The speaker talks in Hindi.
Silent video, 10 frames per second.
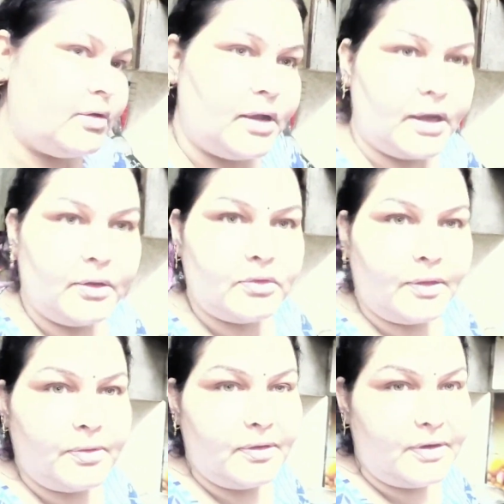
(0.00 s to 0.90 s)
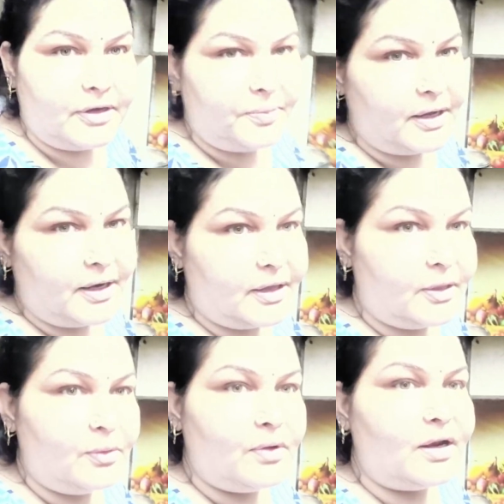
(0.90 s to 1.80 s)
खा ले उसके फेवरेट बना रखे थे
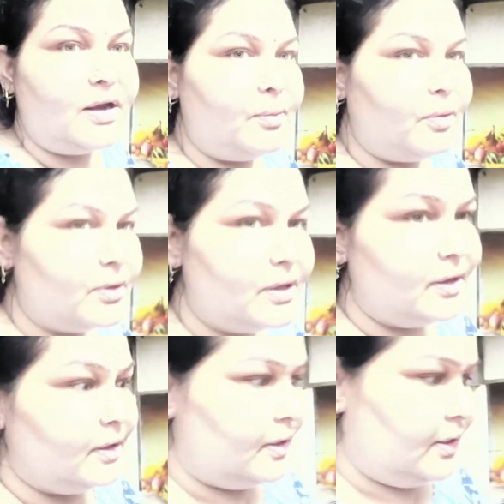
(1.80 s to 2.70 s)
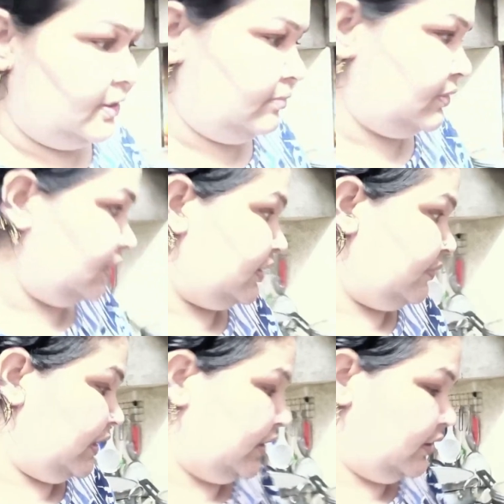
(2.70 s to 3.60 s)
नुका मम्मी मैंने तो पहला